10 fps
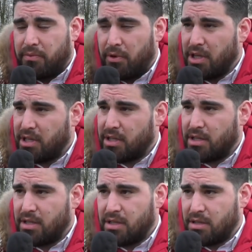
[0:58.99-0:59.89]
völlig,
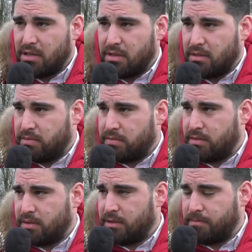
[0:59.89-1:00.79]
äh,
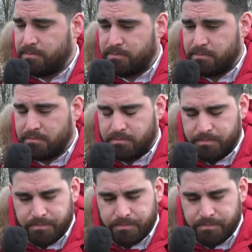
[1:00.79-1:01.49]
ähm,